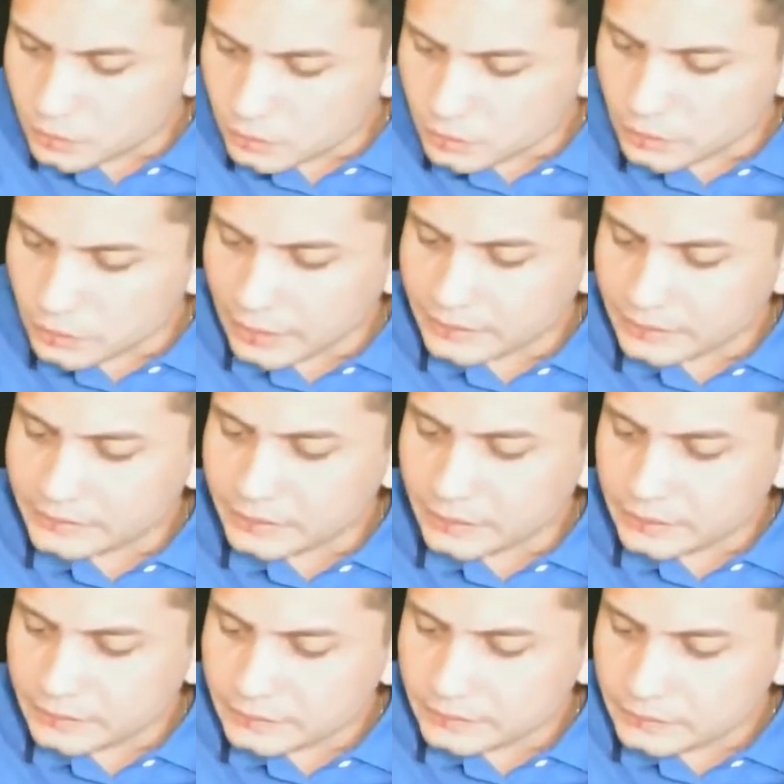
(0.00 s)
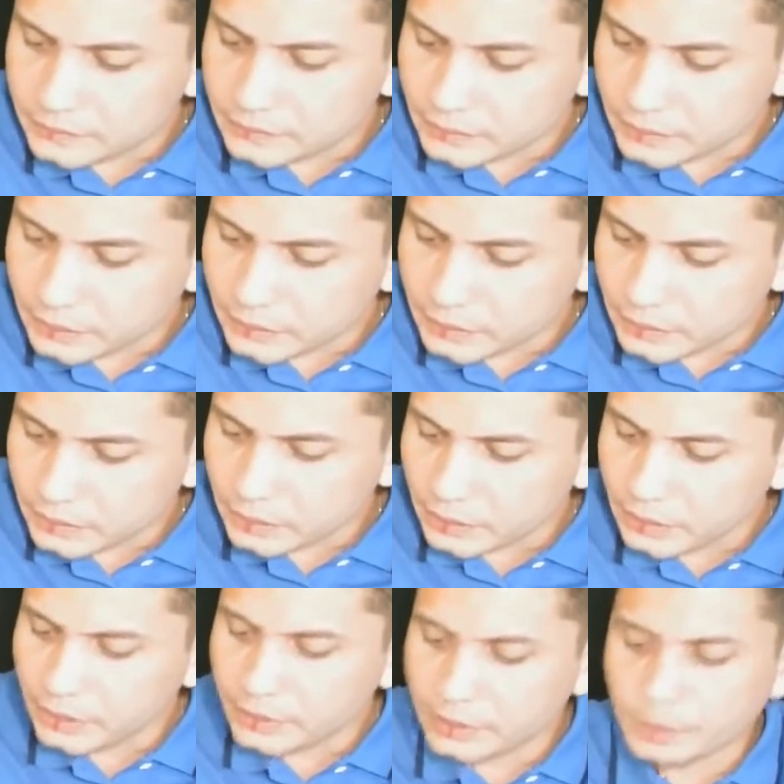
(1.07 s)
gracias, eh,
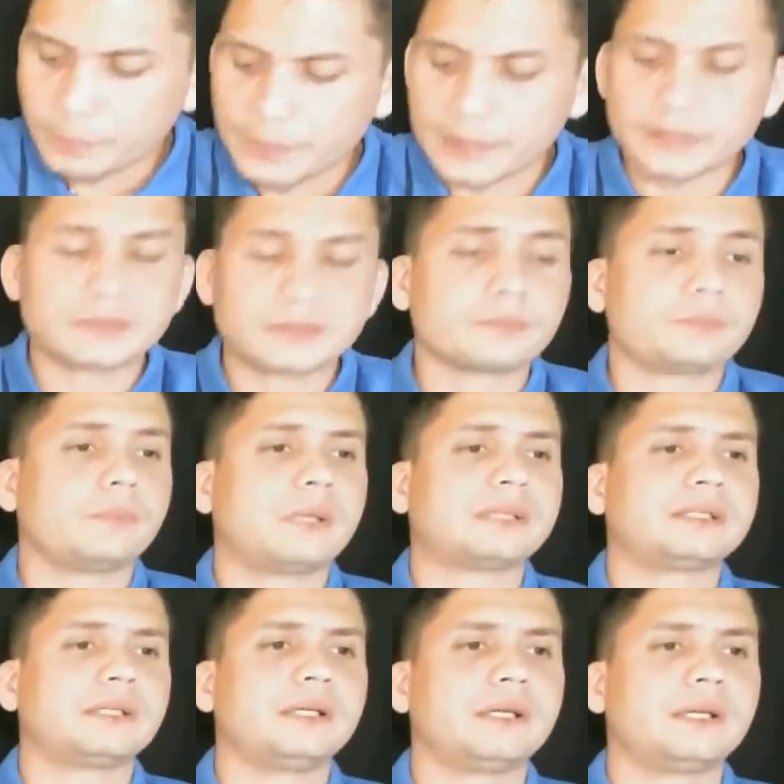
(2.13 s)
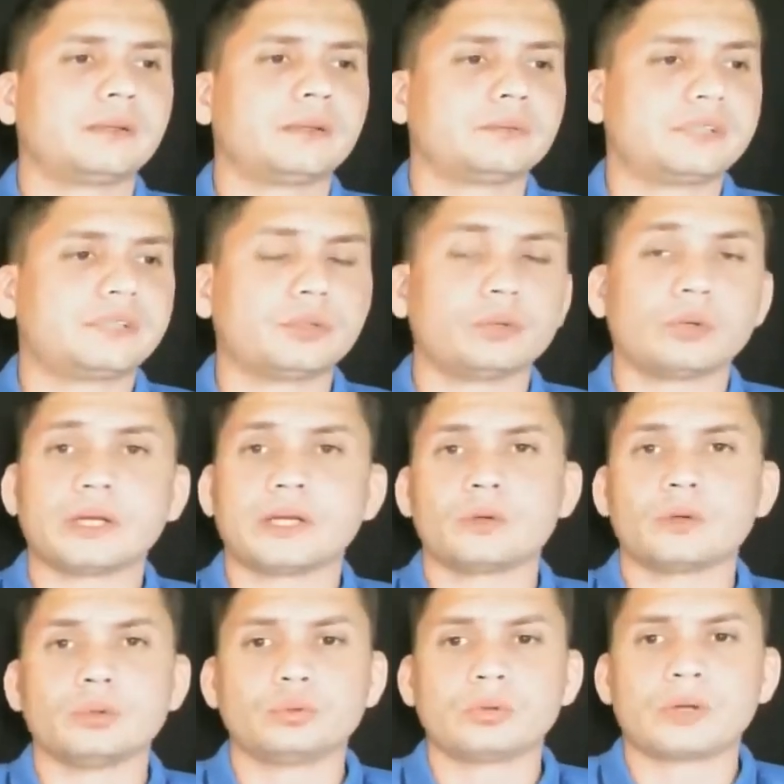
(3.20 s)
Iskra Pérez. Va a seguir siendo una
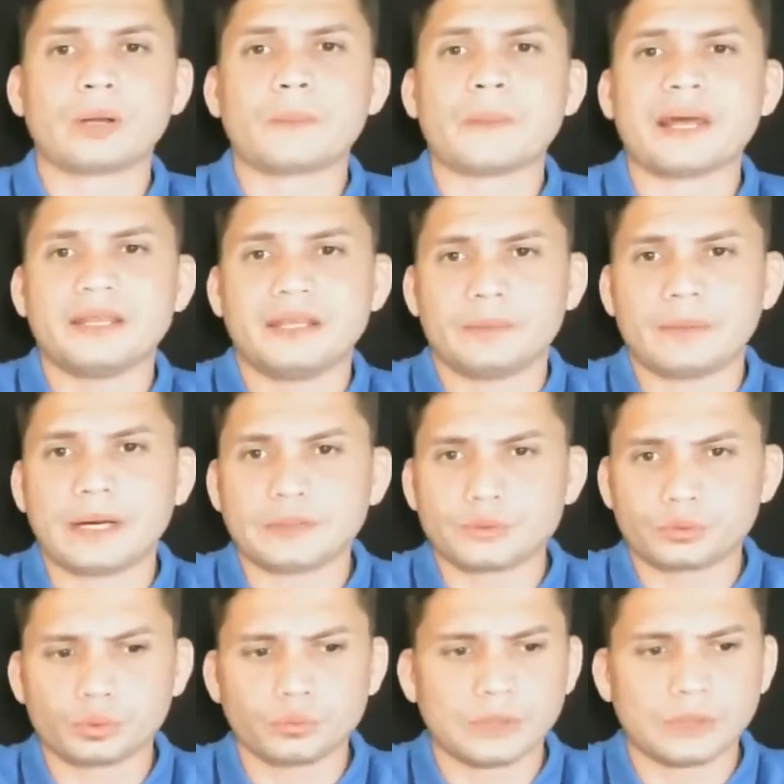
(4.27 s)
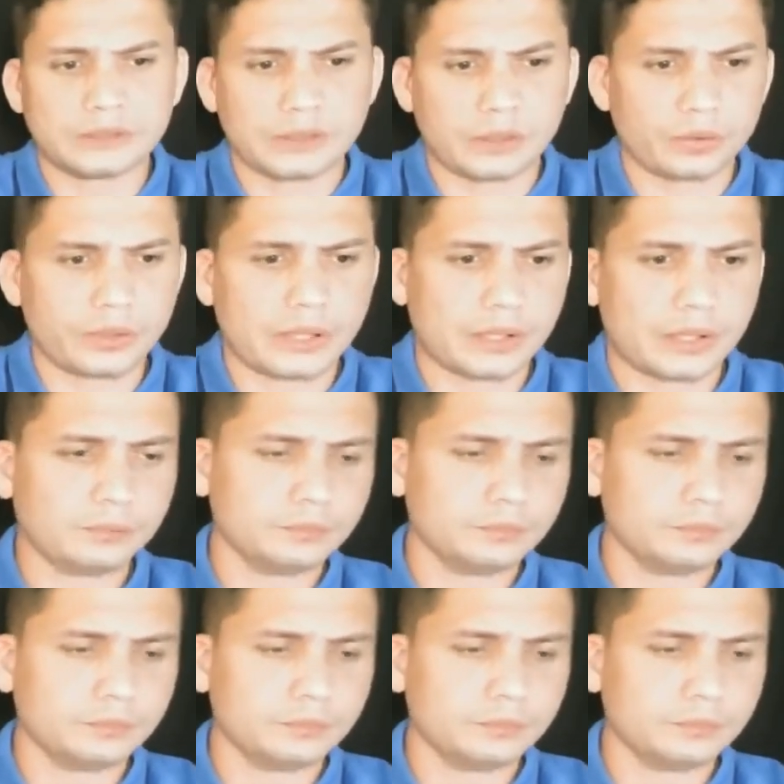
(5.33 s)
agricultura medieval subdesarrollada,